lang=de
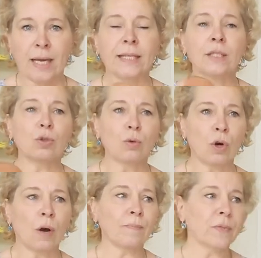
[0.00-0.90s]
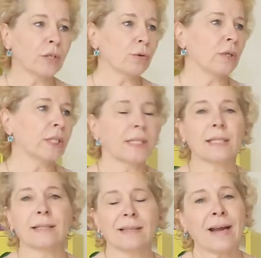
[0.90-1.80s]
Hinzu kommt natürlich,
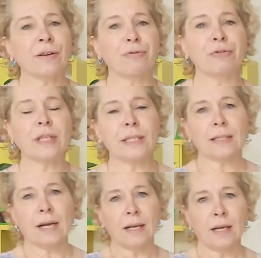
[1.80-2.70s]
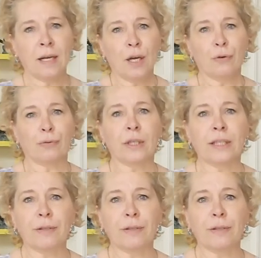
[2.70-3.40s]
dass es eine Vielzahl von